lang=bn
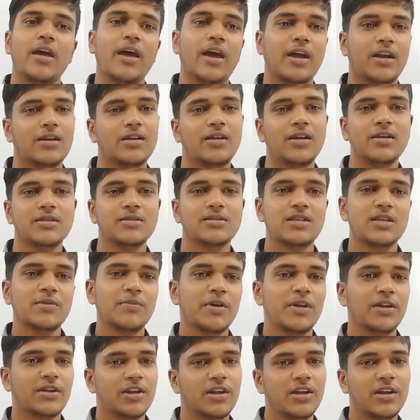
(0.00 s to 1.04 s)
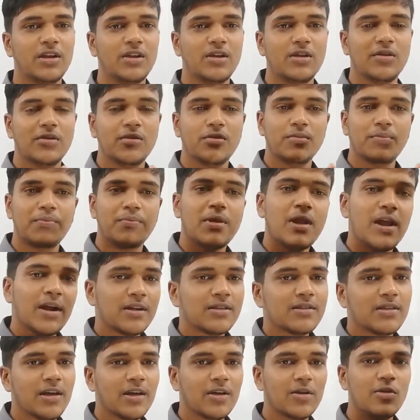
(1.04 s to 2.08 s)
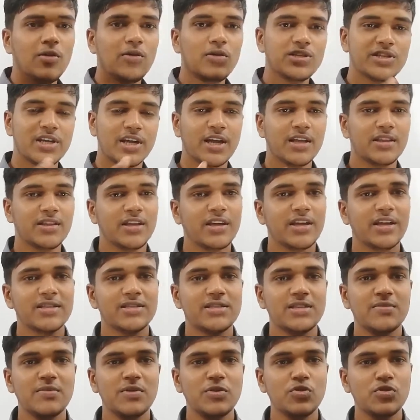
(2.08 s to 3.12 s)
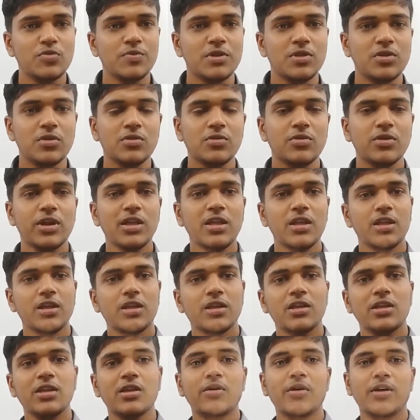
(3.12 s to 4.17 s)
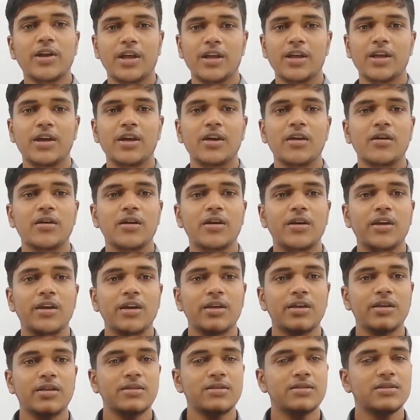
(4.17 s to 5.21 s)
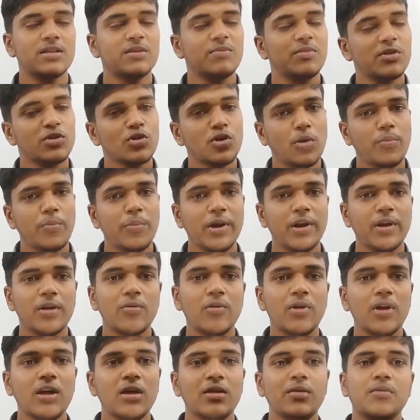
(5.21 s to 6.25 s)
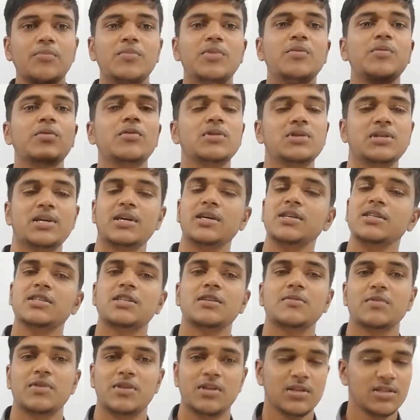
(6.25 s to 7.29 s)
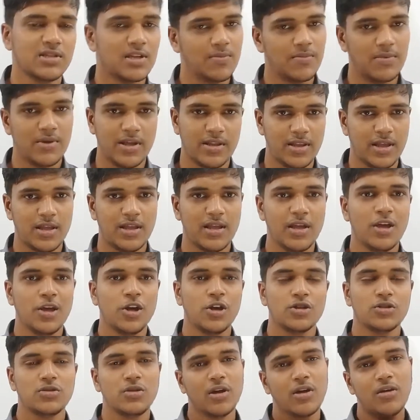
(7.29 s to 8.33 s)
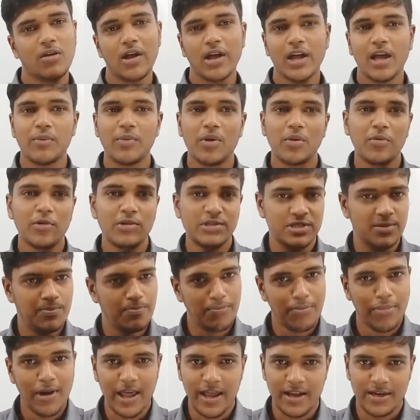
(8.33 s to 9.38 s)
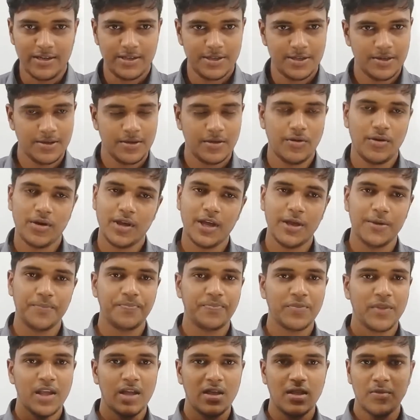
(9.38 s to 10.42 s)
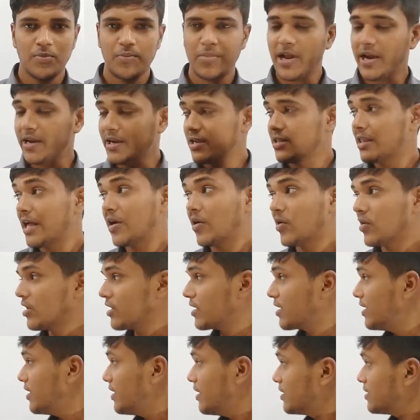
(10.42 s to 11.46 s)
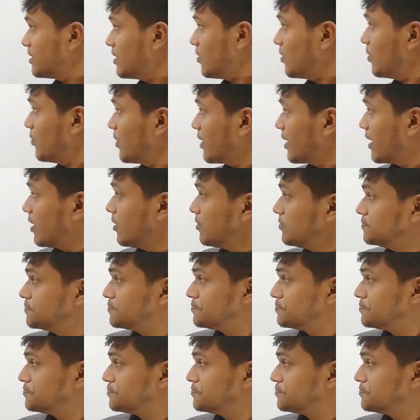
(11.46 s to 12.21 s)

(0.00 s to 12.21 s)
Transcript: একটা সিমেন্টের প্ল্যান্ট থাকলেও সেখান থেকে সিমেন্ট উৎপাদন করে কি করে এই সিমেন্ট কোম্পানিগুলো বিভিন্ন জায়গায় সিমেন্টটা সাপ্লাই দেয় সো এগুলোকে আমরা বলছি প্ল্যান্ট ওকে প্ল্যান্টের ধারণাটা ক্লিয়ার তাহলে হয়ে গেল